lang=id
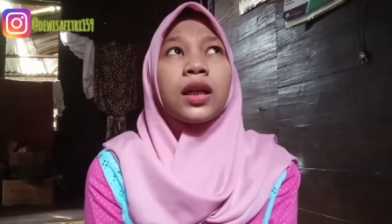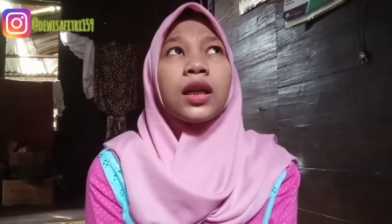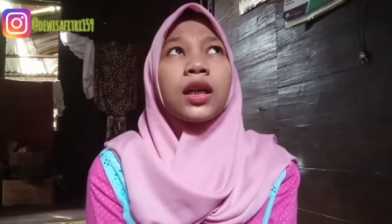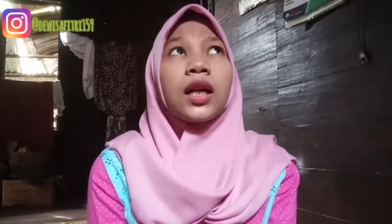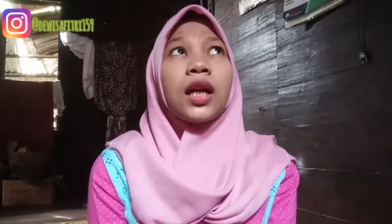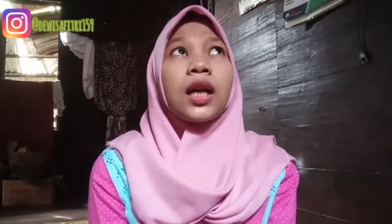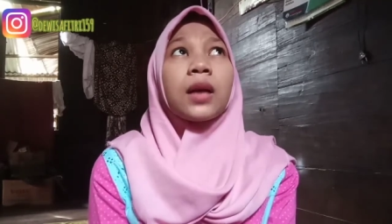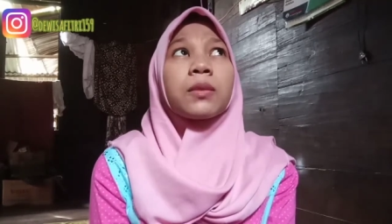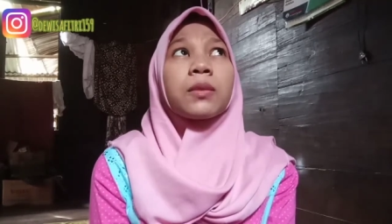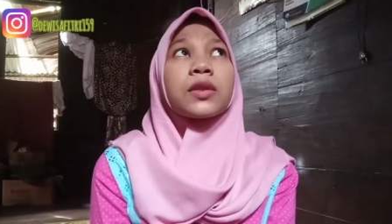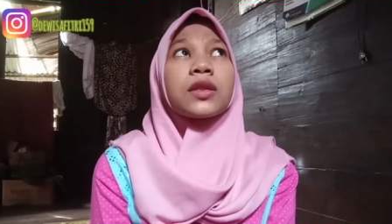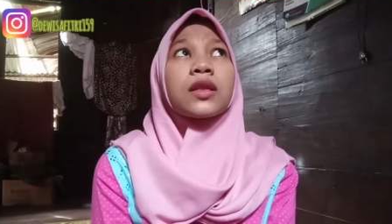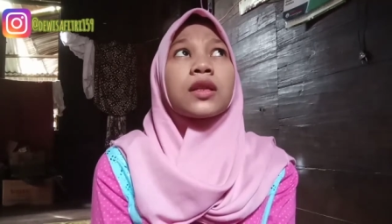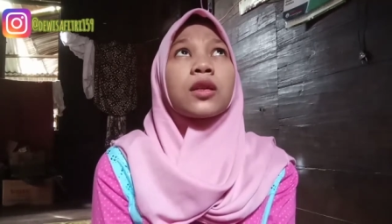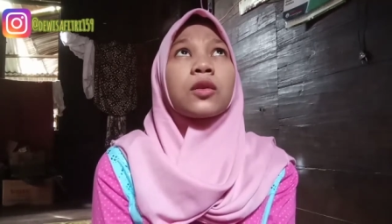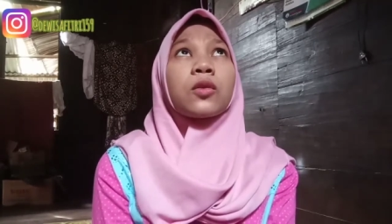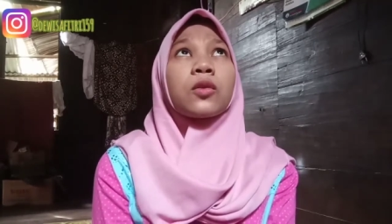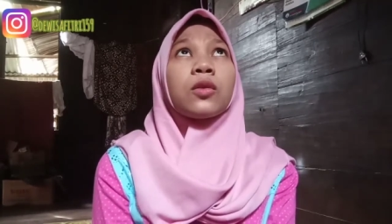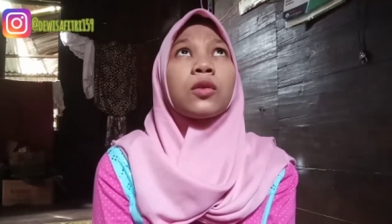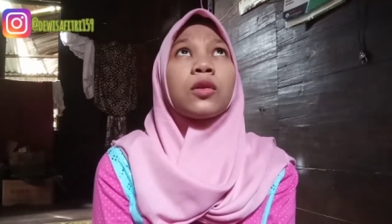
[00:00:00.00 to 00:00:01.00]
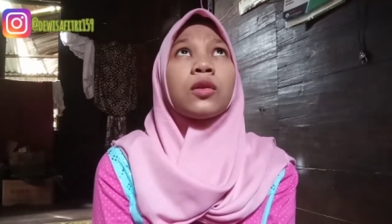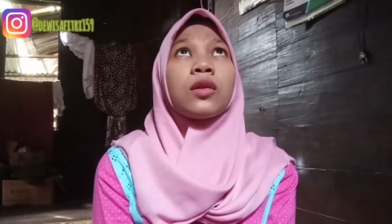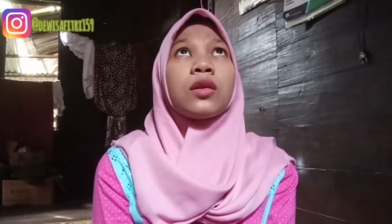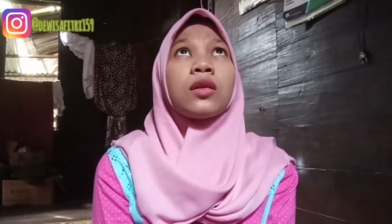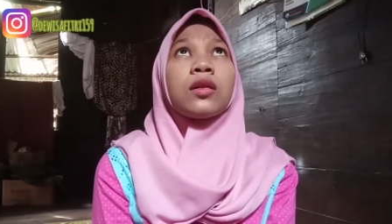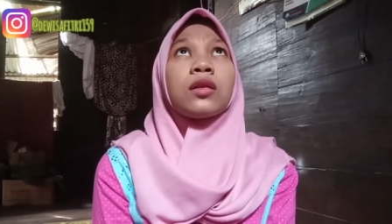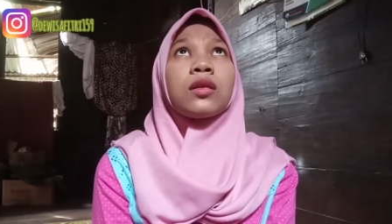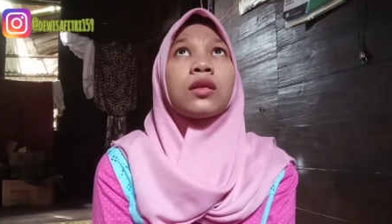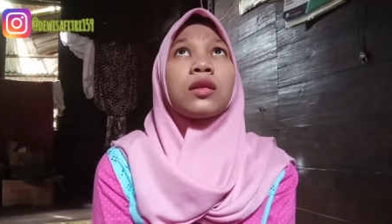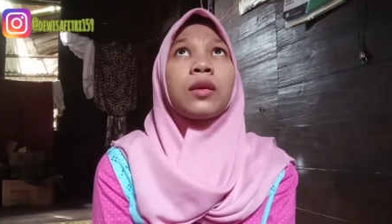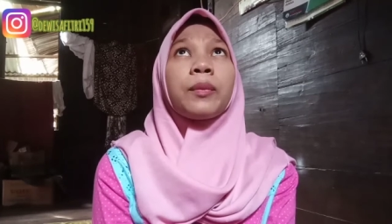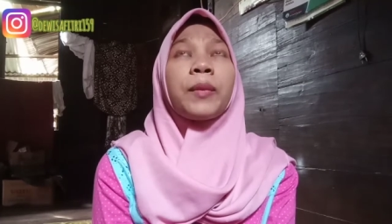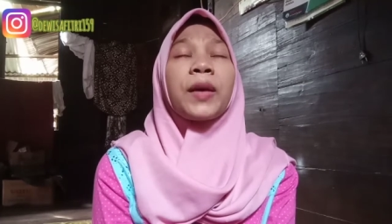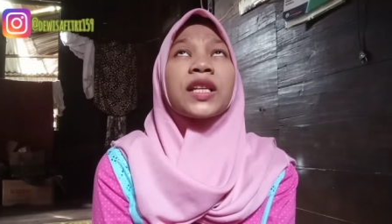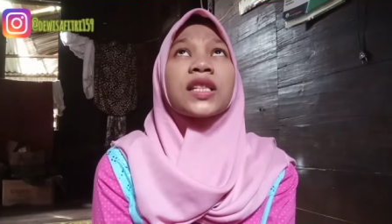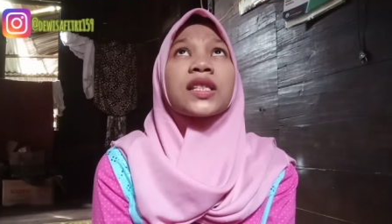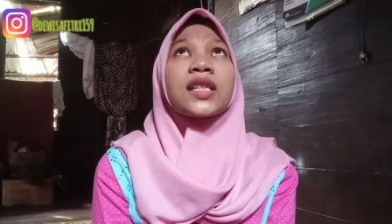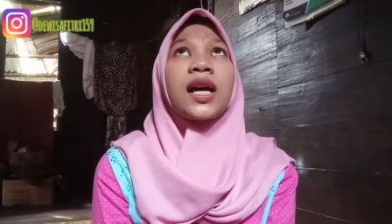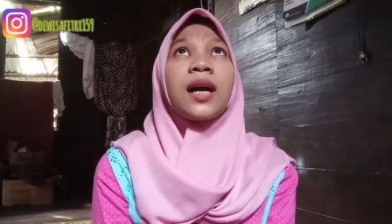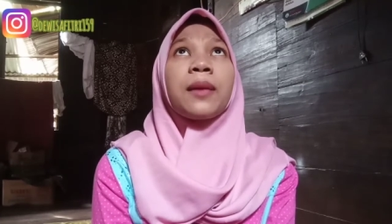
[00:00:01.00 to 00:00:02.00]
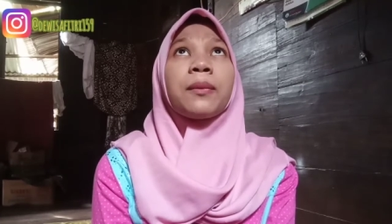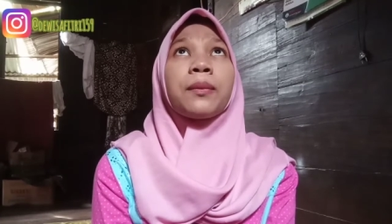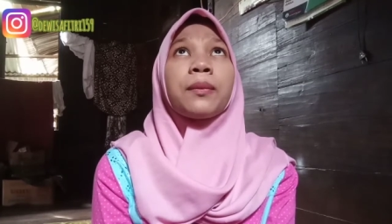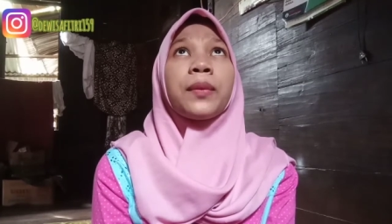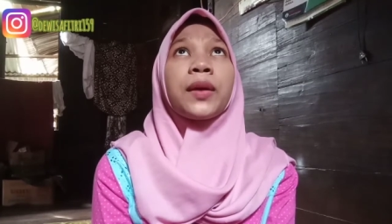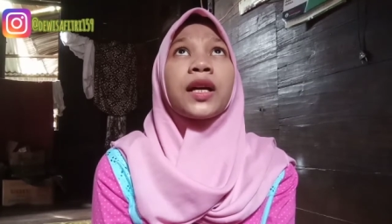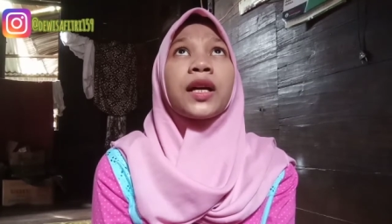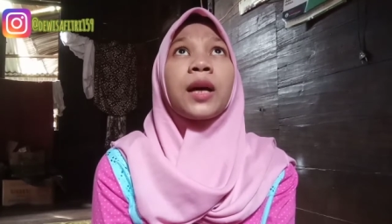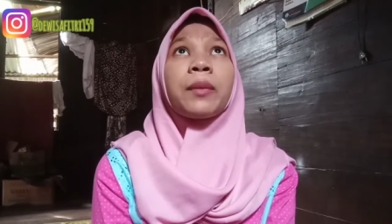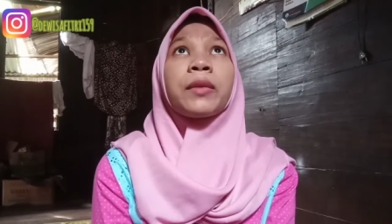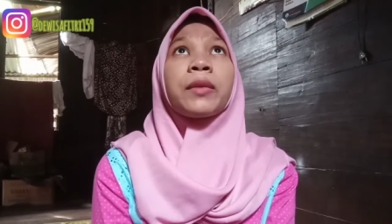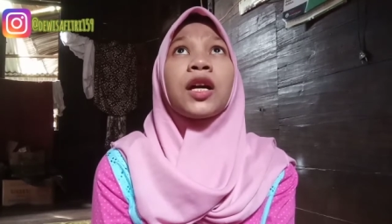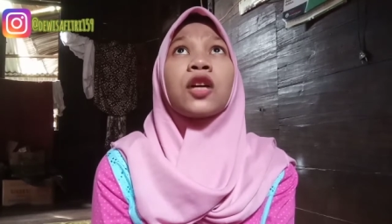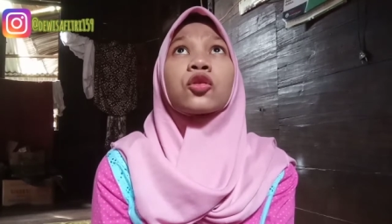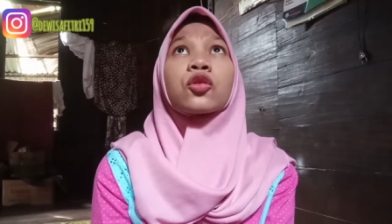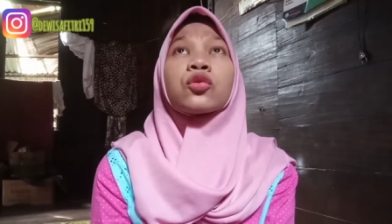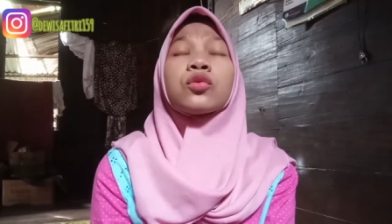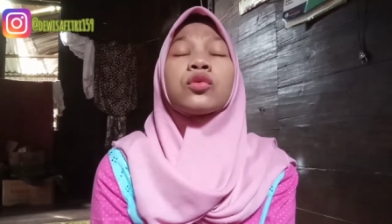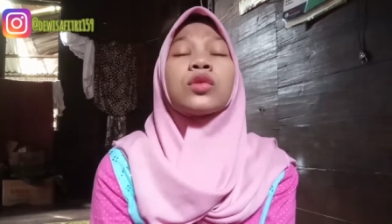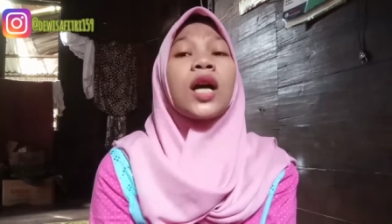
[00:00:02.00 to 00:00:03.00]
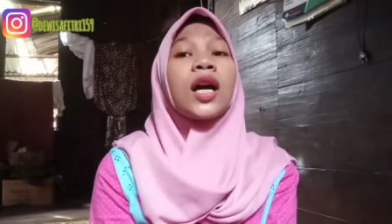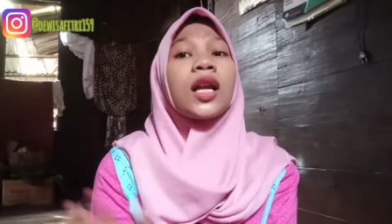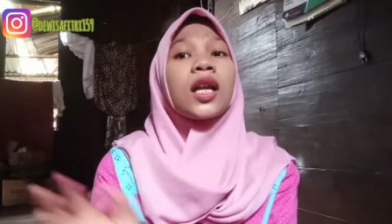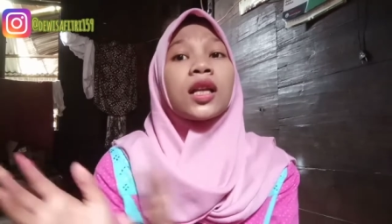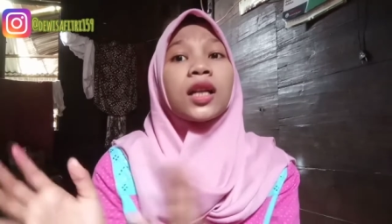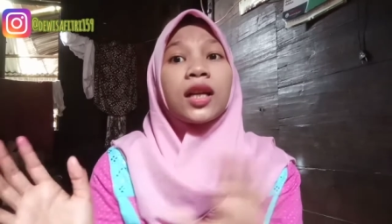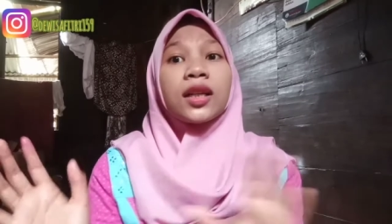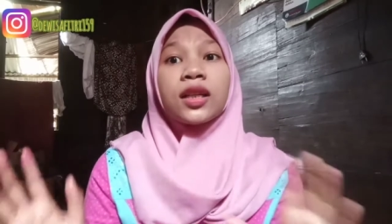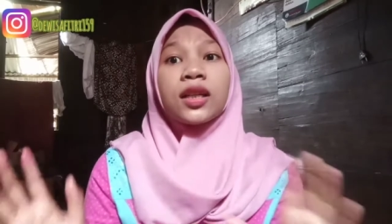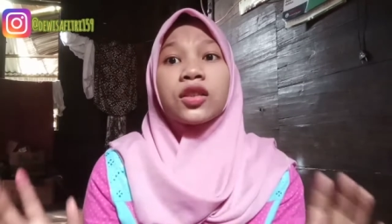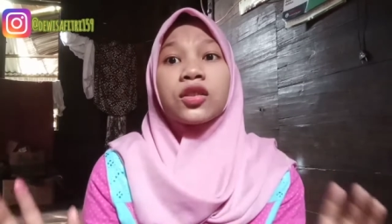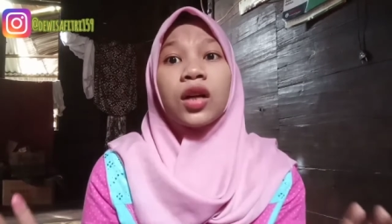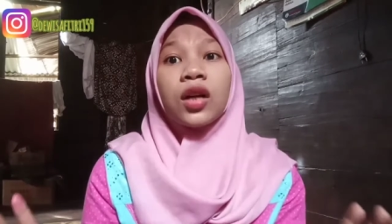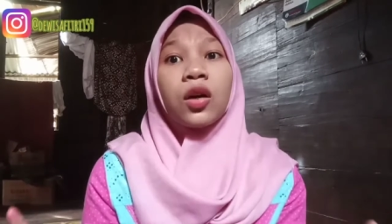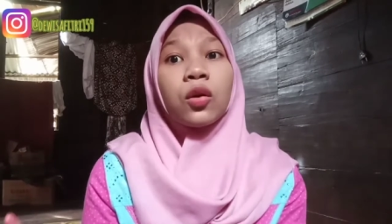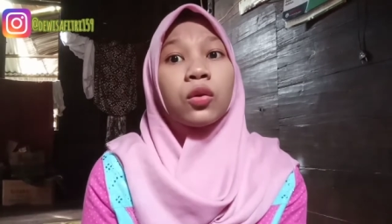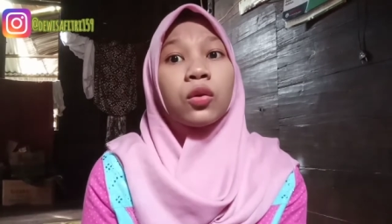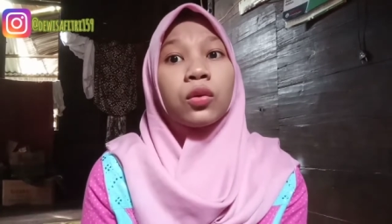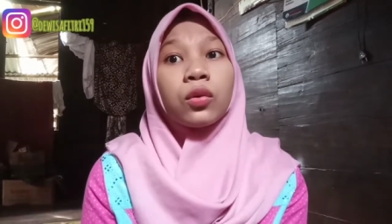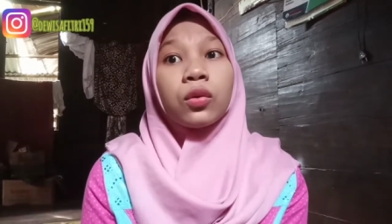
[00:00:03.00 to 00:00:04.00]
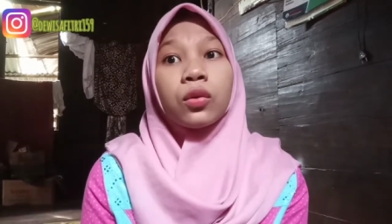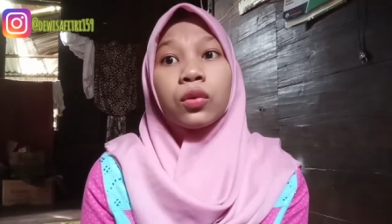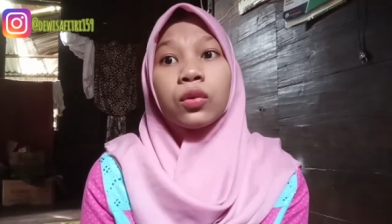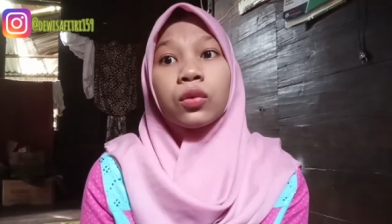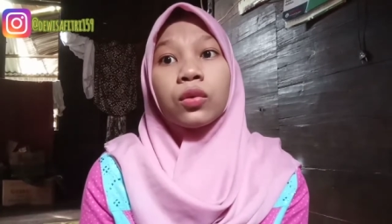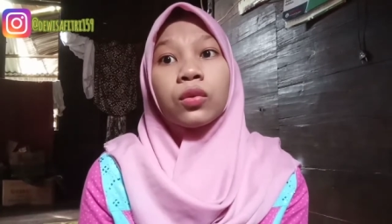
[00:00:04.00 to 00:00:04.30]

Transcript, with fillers: nah habis itu Pas sampai kami harus jalan lagi jauh.